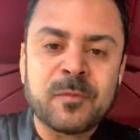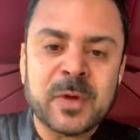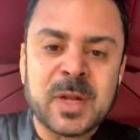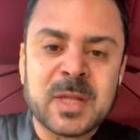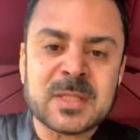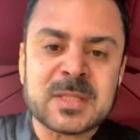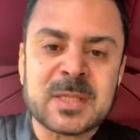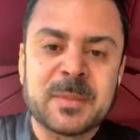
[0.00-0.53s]

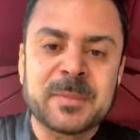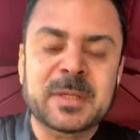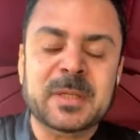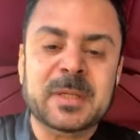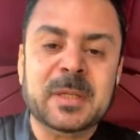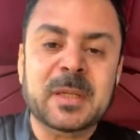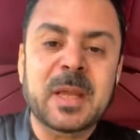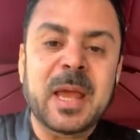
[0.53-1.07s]
فرنسا
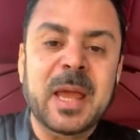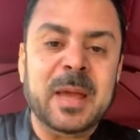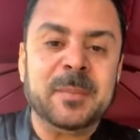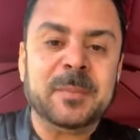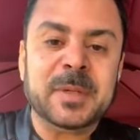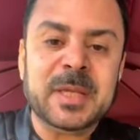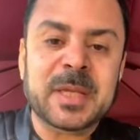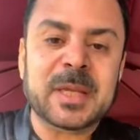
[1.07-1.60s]
من
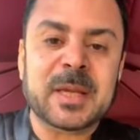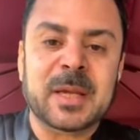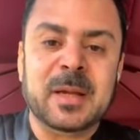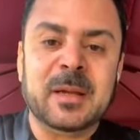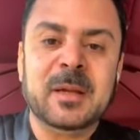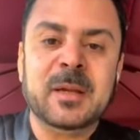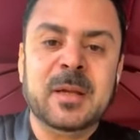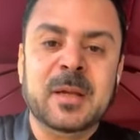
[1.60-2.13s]

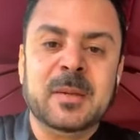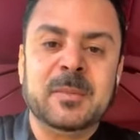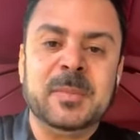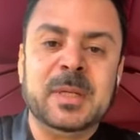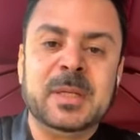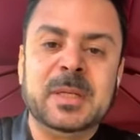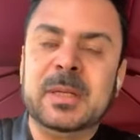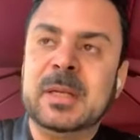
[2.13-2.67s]
امريكا
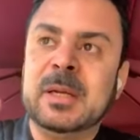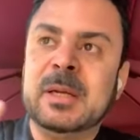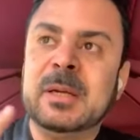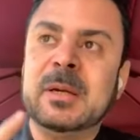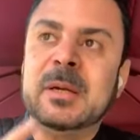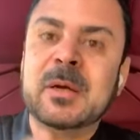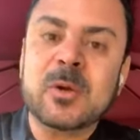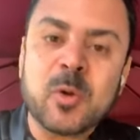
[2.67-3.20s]
من
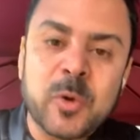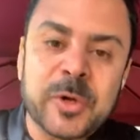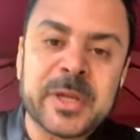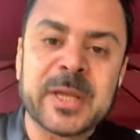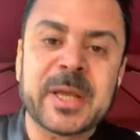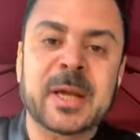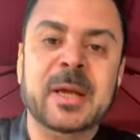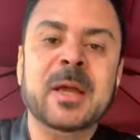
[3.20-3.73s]
آه،
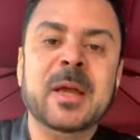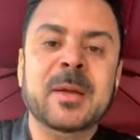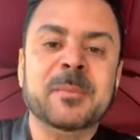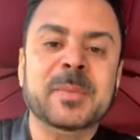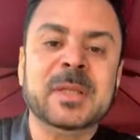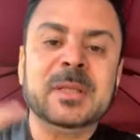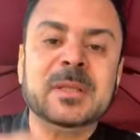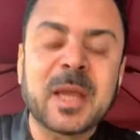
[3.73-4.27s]
كوريا
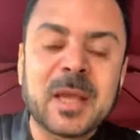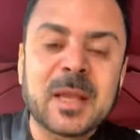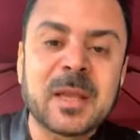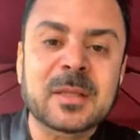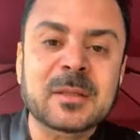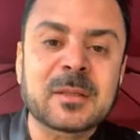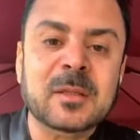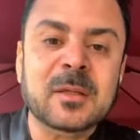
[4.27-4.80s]
من
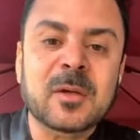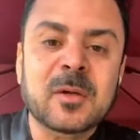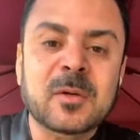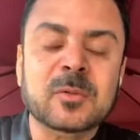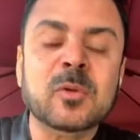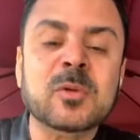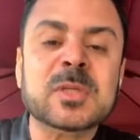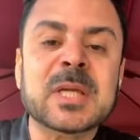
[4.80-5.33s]
تايلاند
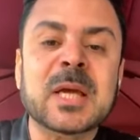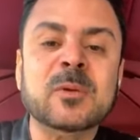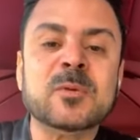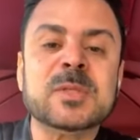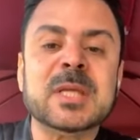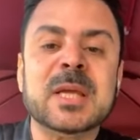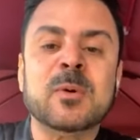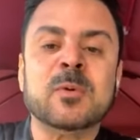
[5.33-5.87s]
دول كانوا
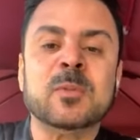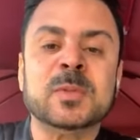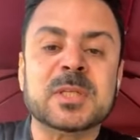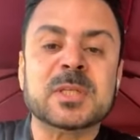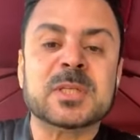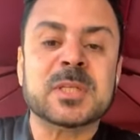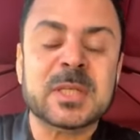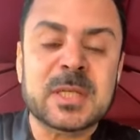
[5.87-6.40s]
ومن
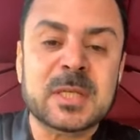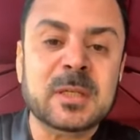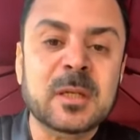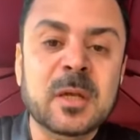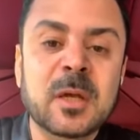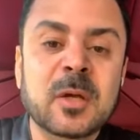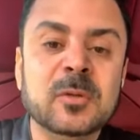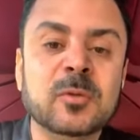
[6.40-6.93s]
الصين
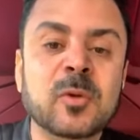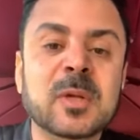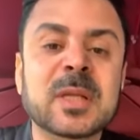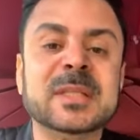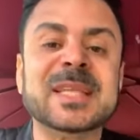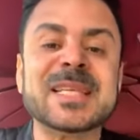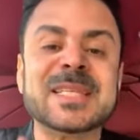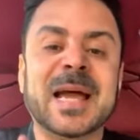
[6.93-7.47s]
دول
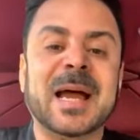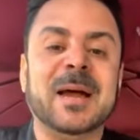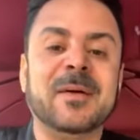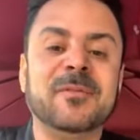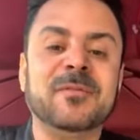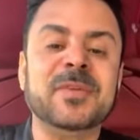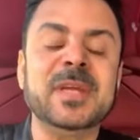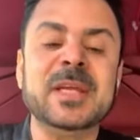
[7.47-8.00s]
تسعه
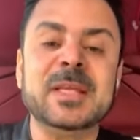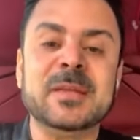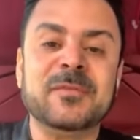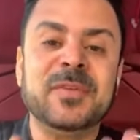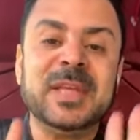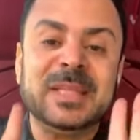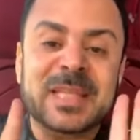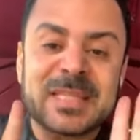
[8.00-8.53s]
في
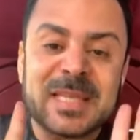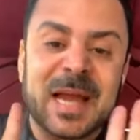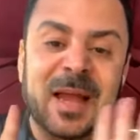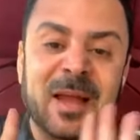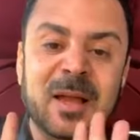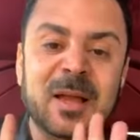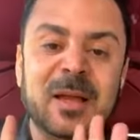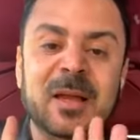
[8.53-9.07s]
في
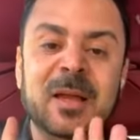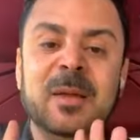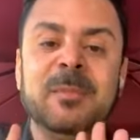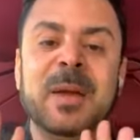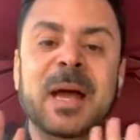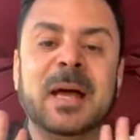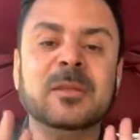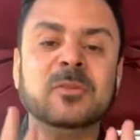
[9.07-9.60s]
تسعه
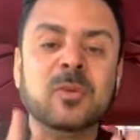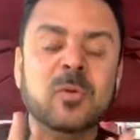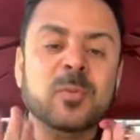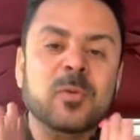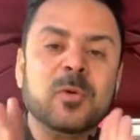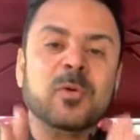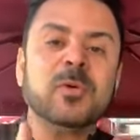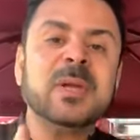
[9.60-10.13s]
بقى عندهم
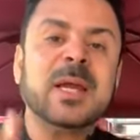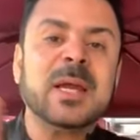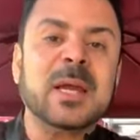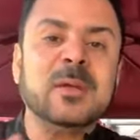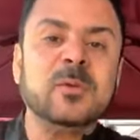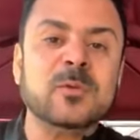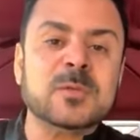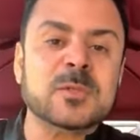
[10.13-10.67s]
كورونا
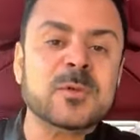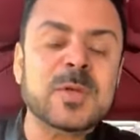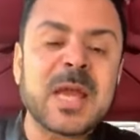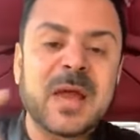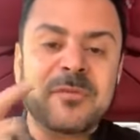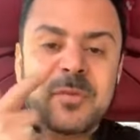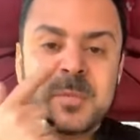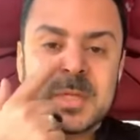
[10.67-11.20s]
كانوا
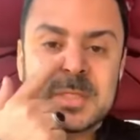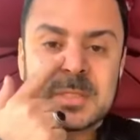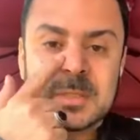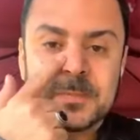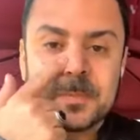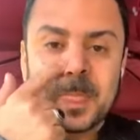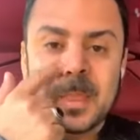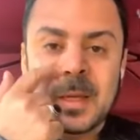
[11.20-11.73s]
سياح في مصر
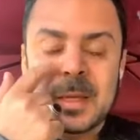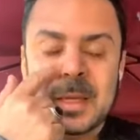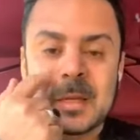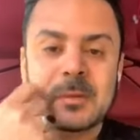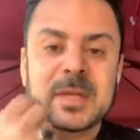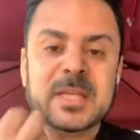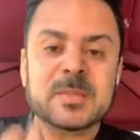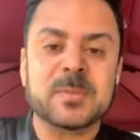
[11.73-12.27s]

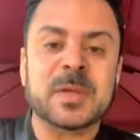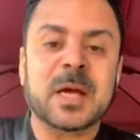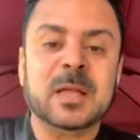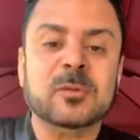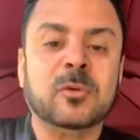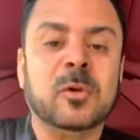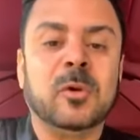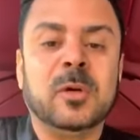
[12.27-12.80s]
كانوا الناس
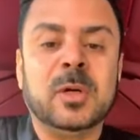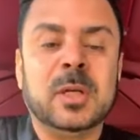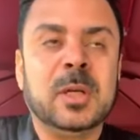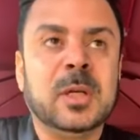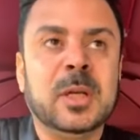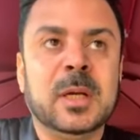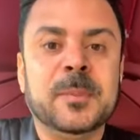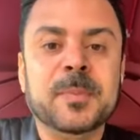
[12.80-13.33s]
بيقضوا
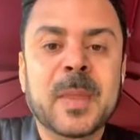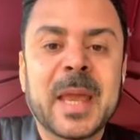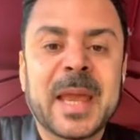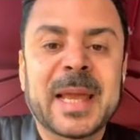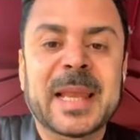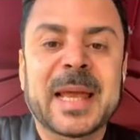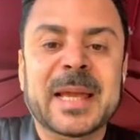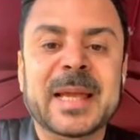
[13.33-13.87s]
ال...
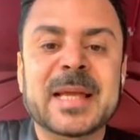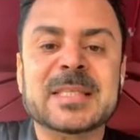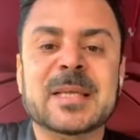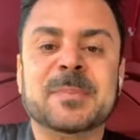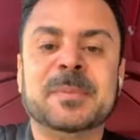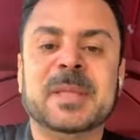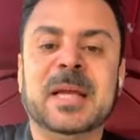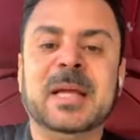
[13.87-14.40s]

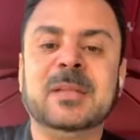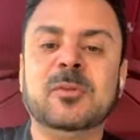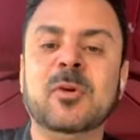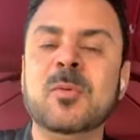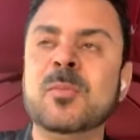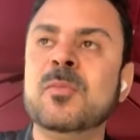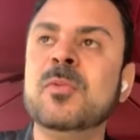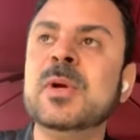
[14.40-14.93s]
الاجازه
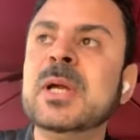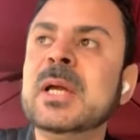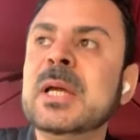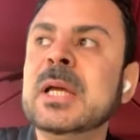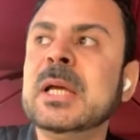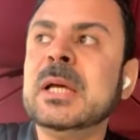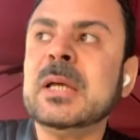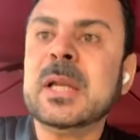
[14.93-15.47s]
بتاعتهم
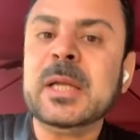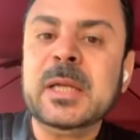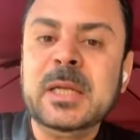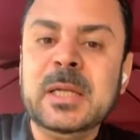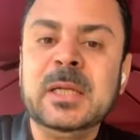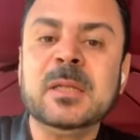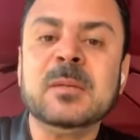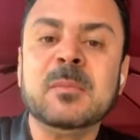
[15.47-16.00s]

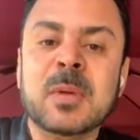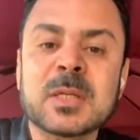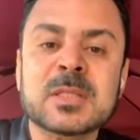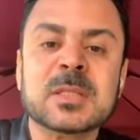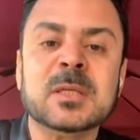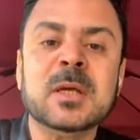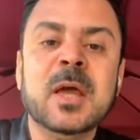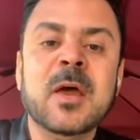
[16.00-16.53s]
ورايحين
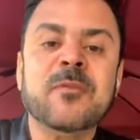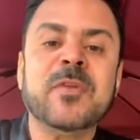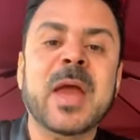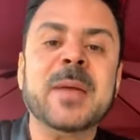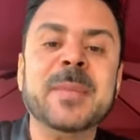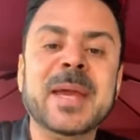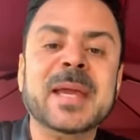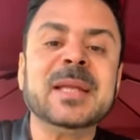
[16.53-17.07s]
مصر في
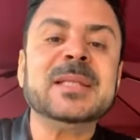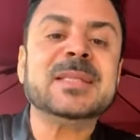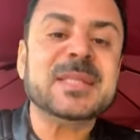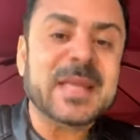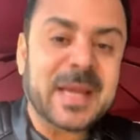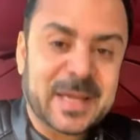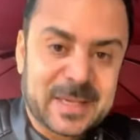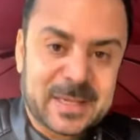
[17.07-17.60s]
اماكن
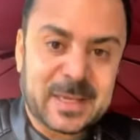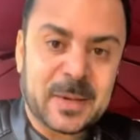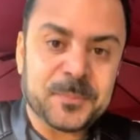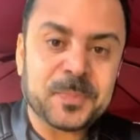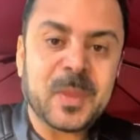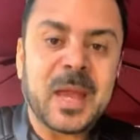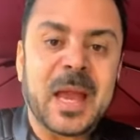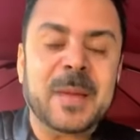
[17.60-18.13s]
سياحيه
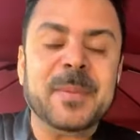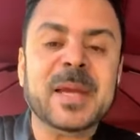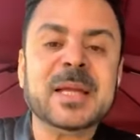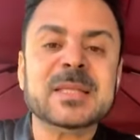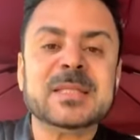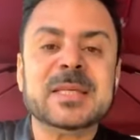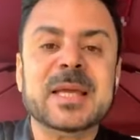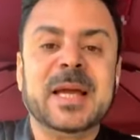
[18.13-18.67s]

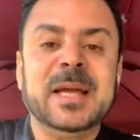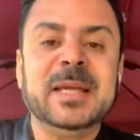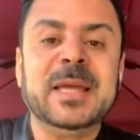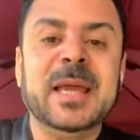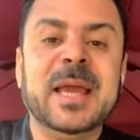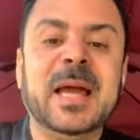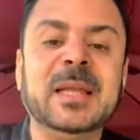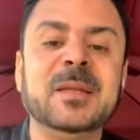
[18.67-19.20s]
اماكن
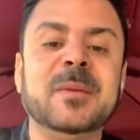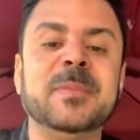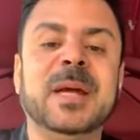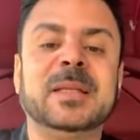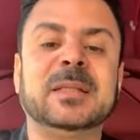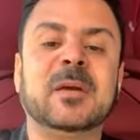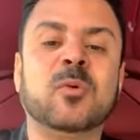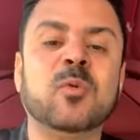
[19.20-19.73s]
سياحيه يعني ما
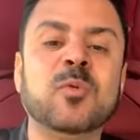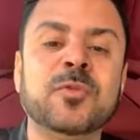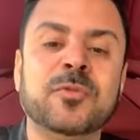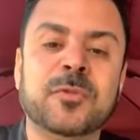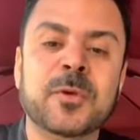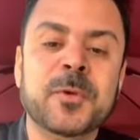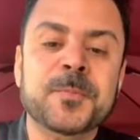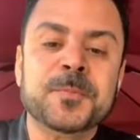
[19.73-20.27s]

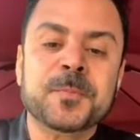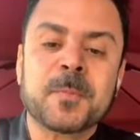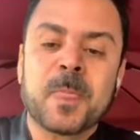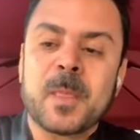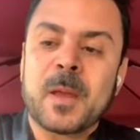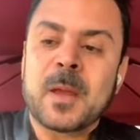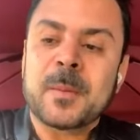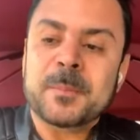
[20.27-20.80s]
بيحتكوش
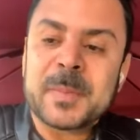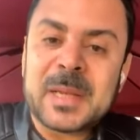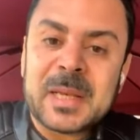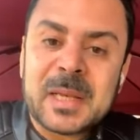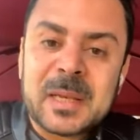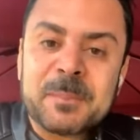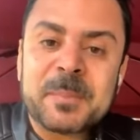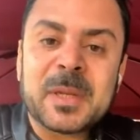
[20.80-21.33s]

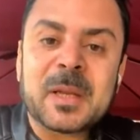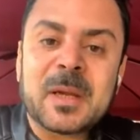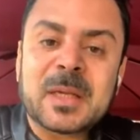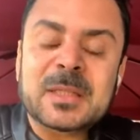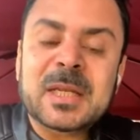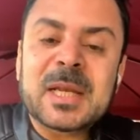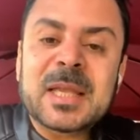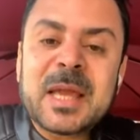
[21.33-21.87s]
بال...
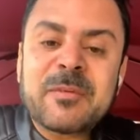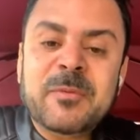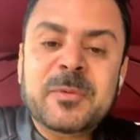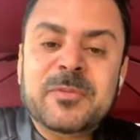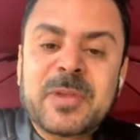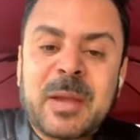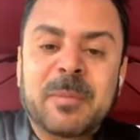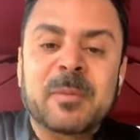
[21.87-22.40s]
بالقدر
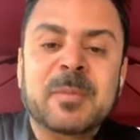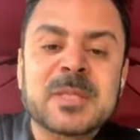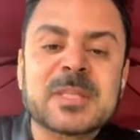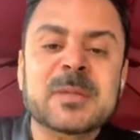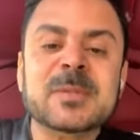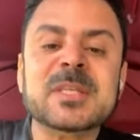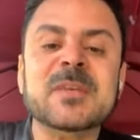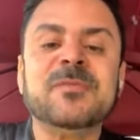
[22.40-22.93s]
الكافي من الشعب
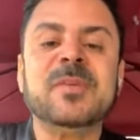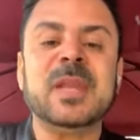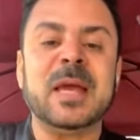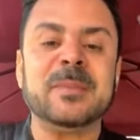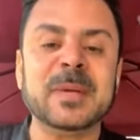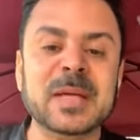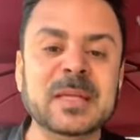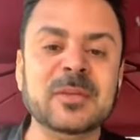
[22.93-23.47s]
المصري مثلا
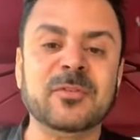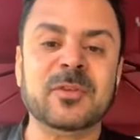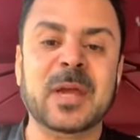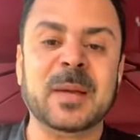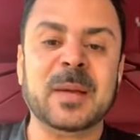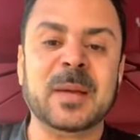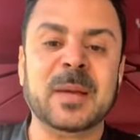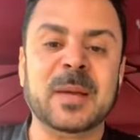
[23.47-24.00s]
في
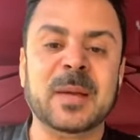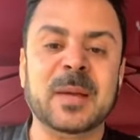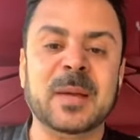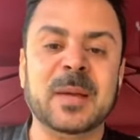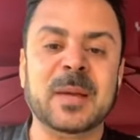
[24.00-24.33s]
الاماكن الشعبيه